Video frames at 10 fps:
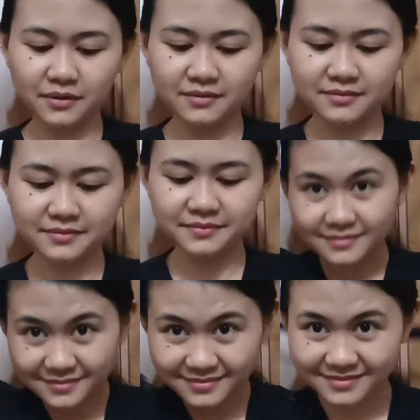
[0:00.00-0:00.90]
Eh.
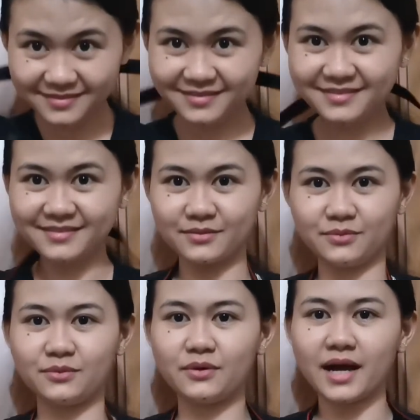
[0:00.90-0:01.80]

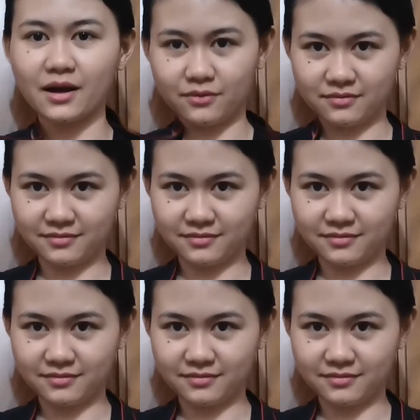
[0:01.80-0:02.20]
Wow.